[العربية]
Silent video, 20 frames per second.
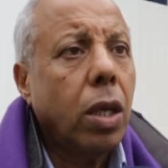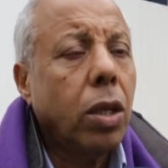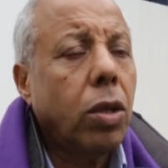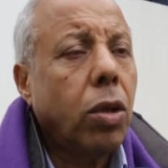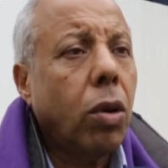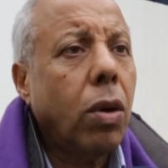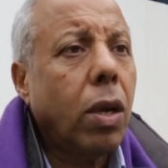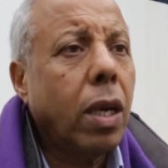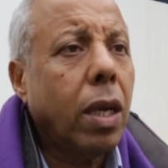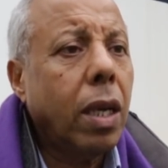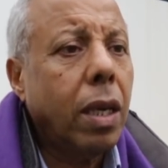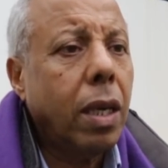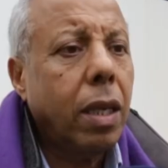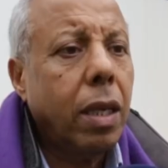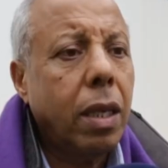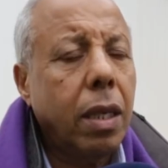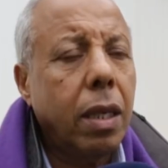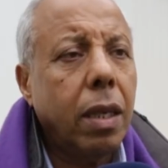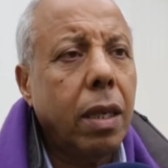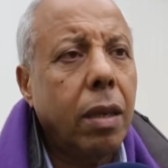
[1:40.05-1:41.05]
دونك
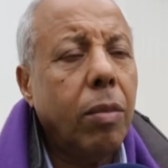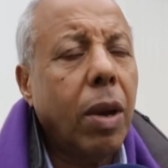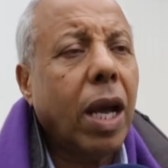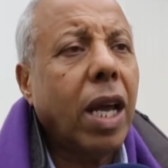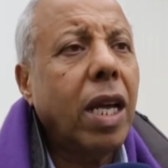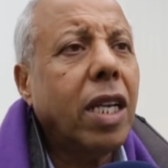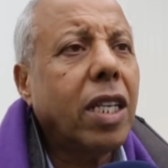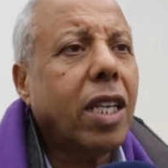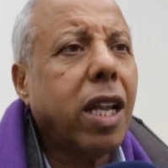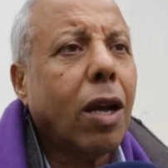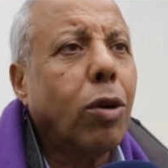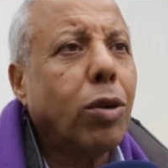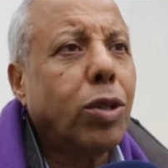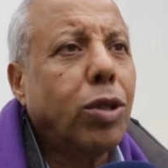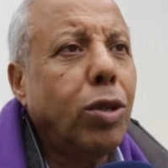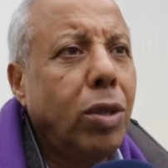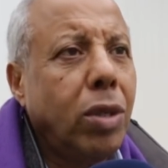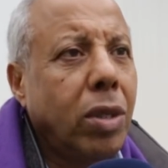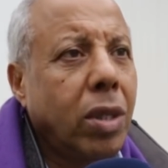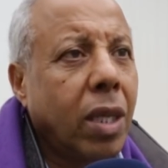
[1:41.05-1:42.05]
آه، ما كايناش لا
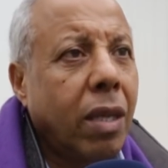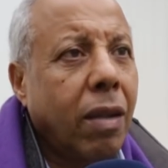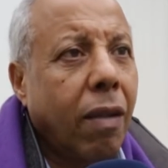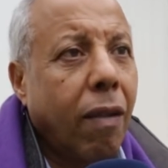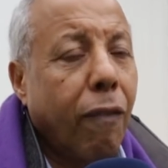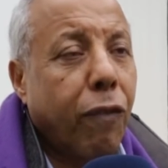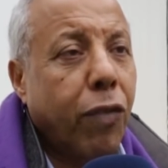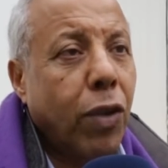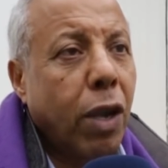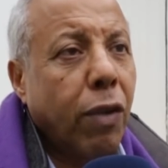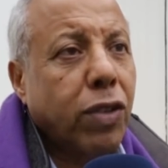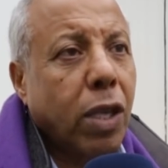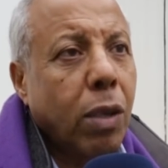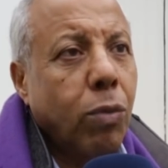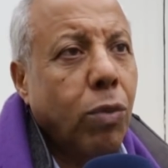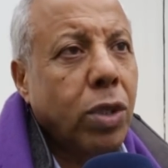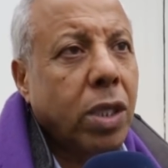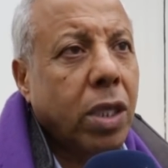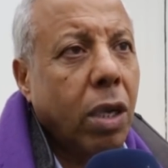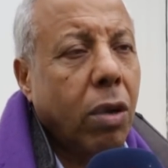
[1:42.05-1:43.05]
كونتينيتي في نفس
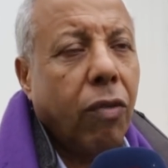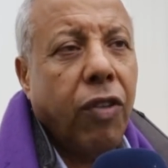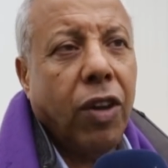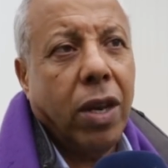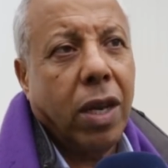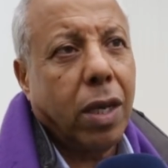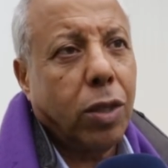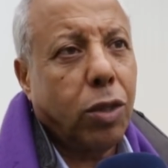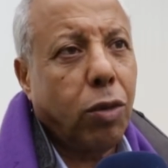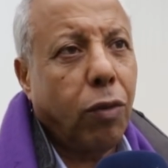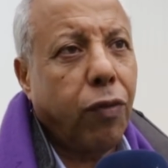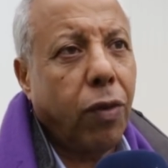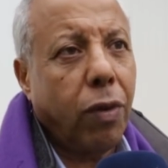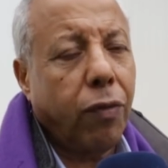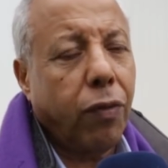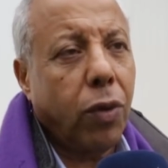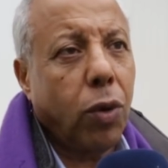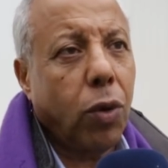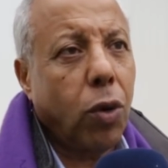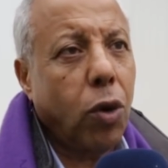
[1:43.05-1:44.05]
المستوى بحال اللي كتشوف
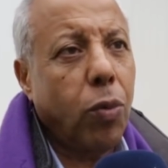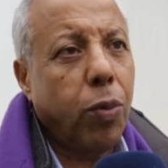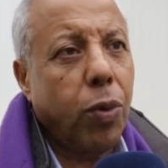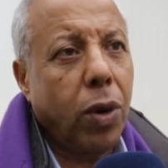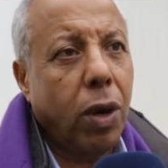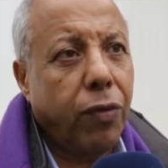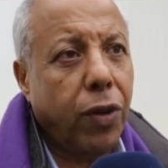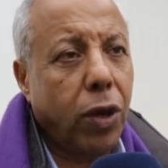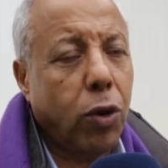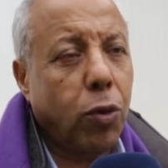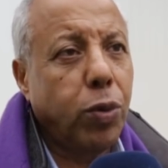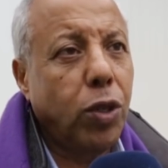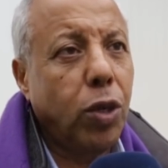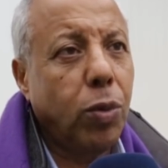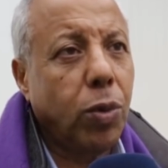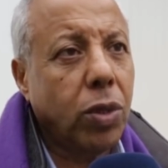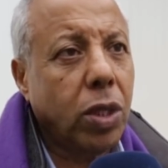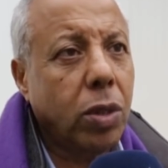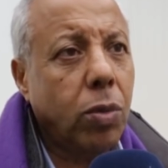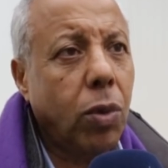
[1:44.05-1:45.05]
في الاوروب ولا في الكوب دي
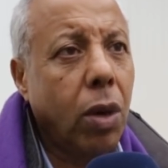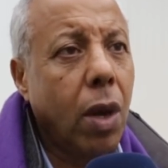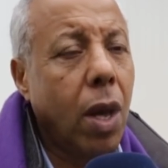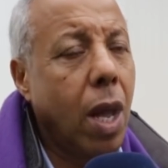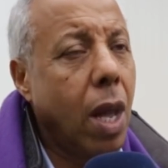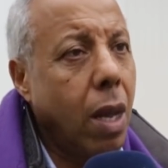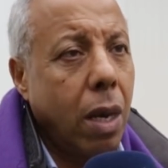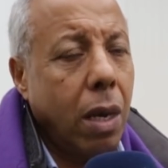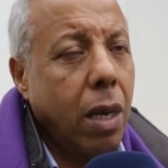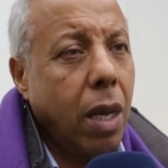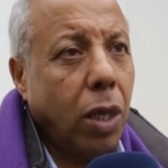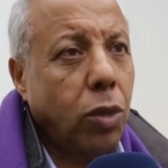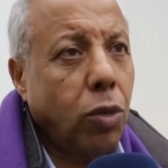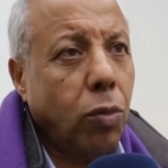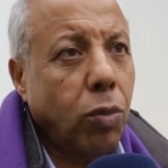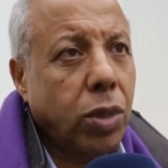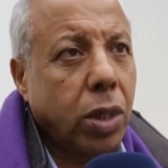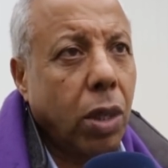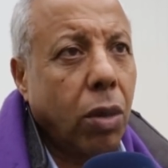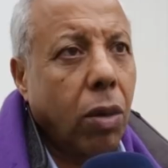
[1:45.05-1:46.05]
موند اللي
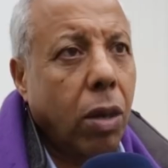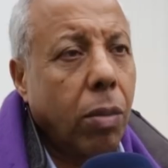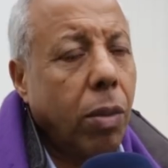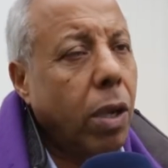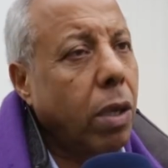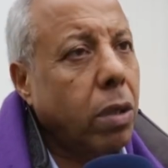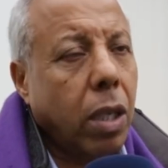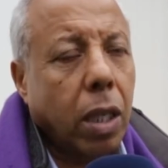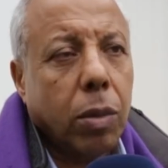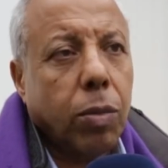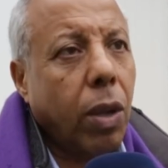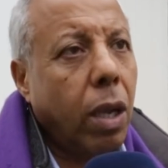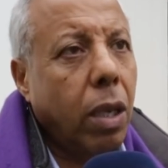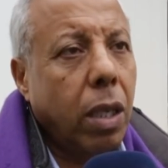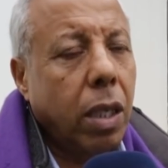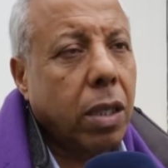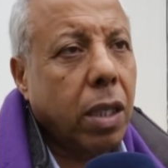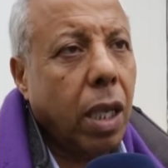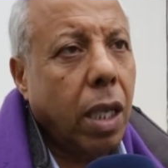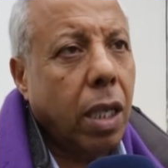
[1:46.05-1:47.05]
عنده مستوى كبير كتبقى
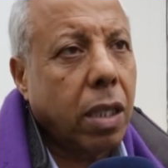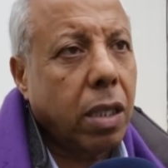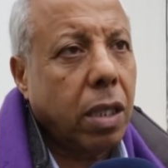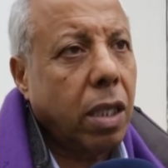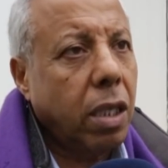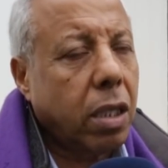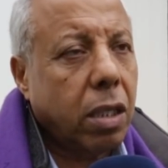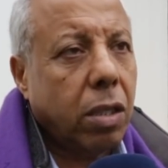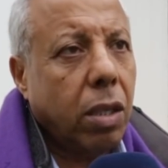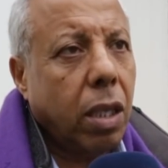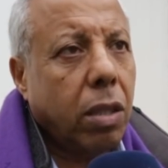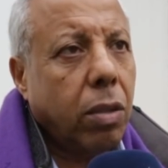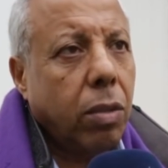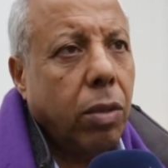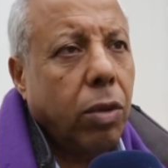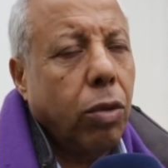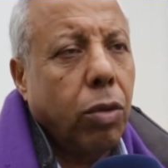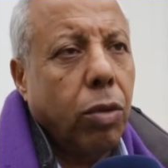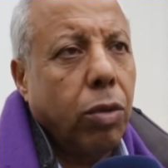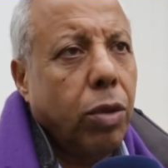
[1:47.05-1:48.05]
لي 5 6 7
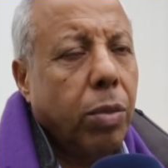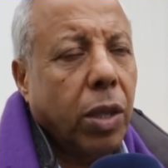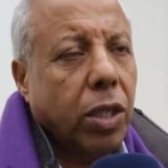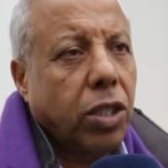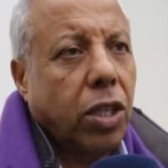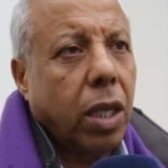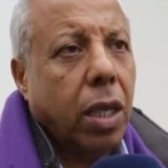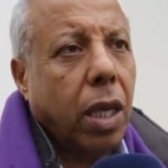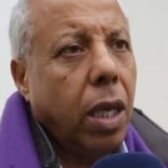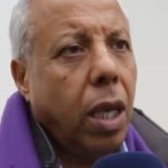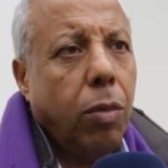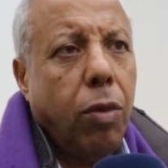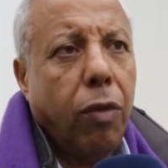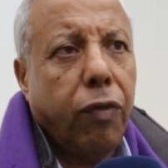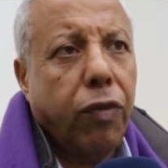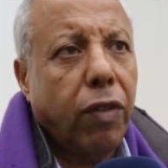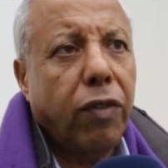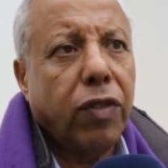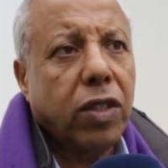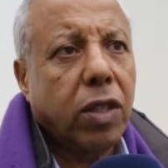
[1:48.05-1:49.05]
ماتش اللي كيلعبوا
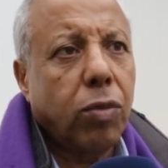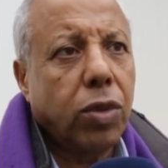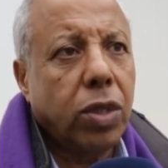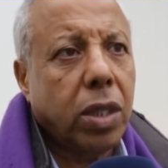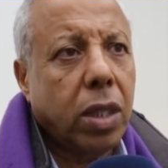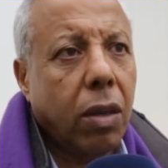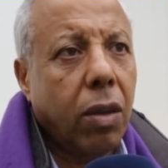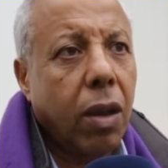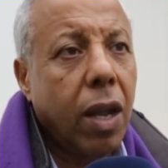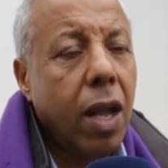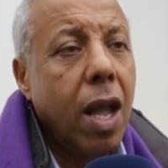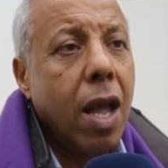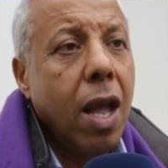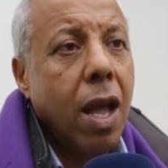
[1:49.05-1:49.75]
في نفس المستوى